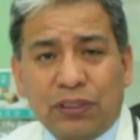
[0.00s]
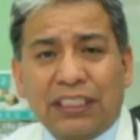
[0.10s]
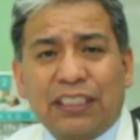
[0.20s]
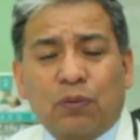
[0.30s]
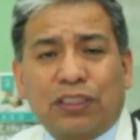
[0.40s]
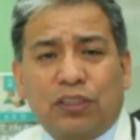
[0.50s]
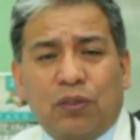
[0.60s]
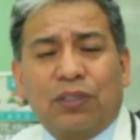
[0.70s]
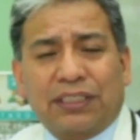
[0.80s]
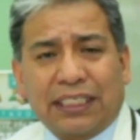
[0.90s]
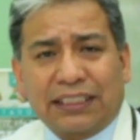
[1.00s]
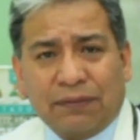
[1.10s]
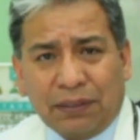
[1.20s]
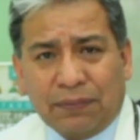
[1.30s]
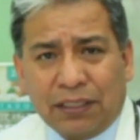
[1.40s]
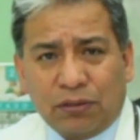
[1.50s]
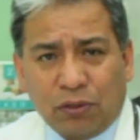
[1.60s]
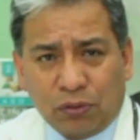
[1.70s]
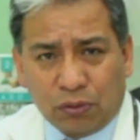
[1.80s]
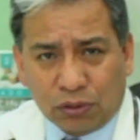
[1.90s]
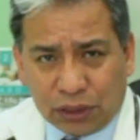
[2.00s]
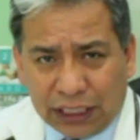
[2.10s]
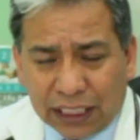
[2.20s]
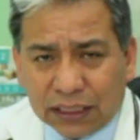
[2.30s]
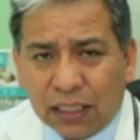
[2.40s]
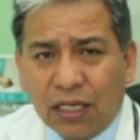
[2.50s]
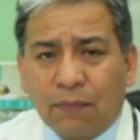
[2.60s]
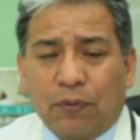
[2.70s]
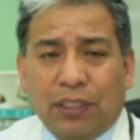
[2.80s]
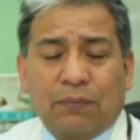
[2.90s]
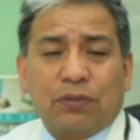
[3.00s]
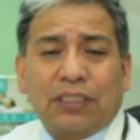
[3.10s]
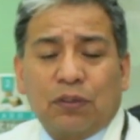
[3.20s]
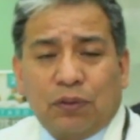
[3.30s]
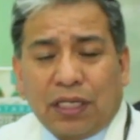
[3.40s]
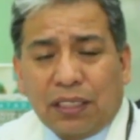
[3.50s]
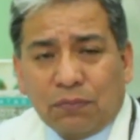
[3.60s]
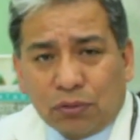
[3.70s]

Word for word: muchas situaciones que se viven todos los días, podemos ayudarle